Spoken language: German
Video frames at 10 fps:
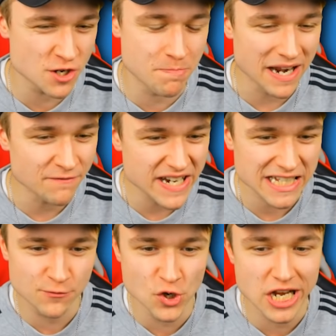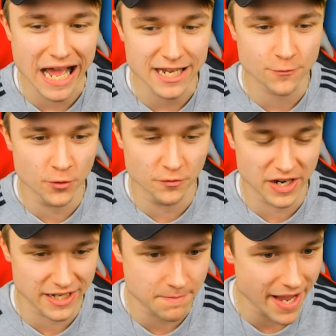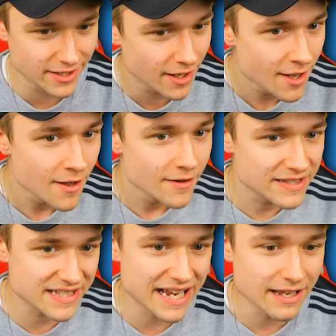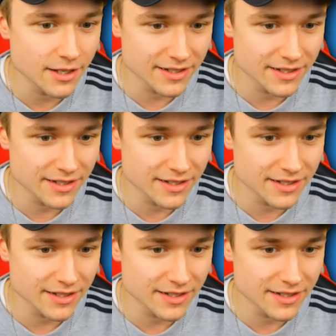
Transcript: gespannt, wie das wohl gleich wird, weil ich meine, das, ga